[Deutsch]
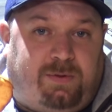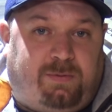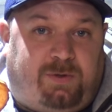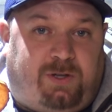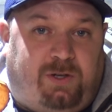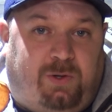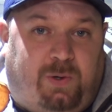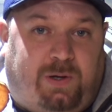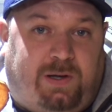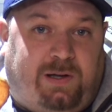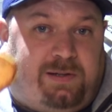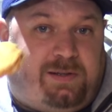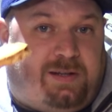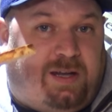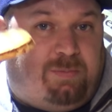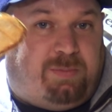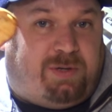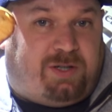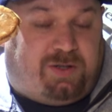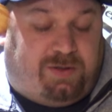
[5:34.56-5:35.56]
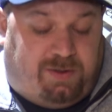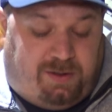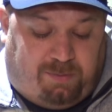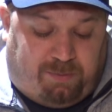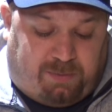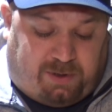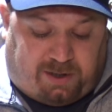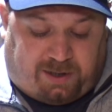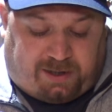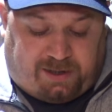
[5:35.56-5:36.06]
Knödel, den wir
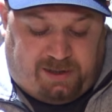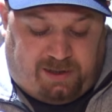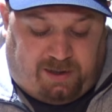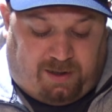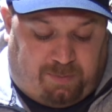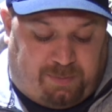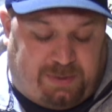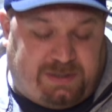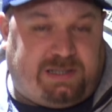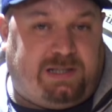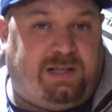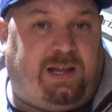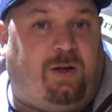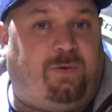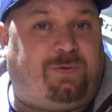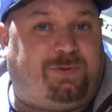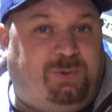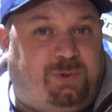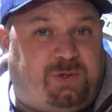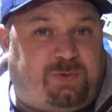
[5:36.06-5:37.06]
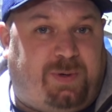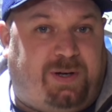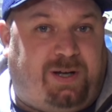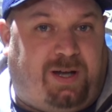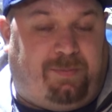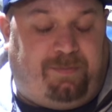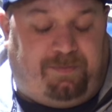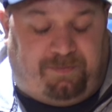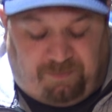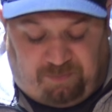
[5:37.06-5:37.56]
im Grill ein bisschen aufknuspert
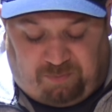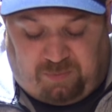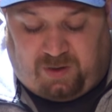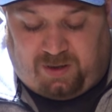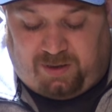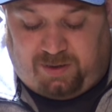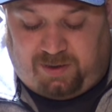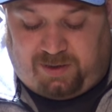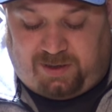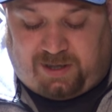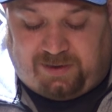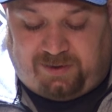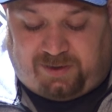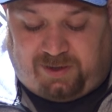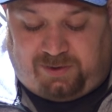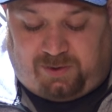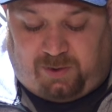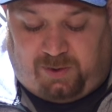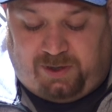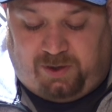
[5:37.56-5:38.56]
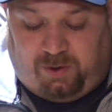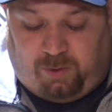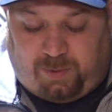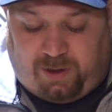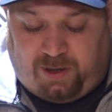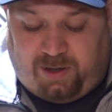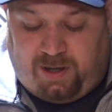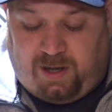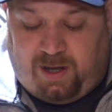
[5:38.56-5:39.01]
haben. Ganz eine tolle Nummer.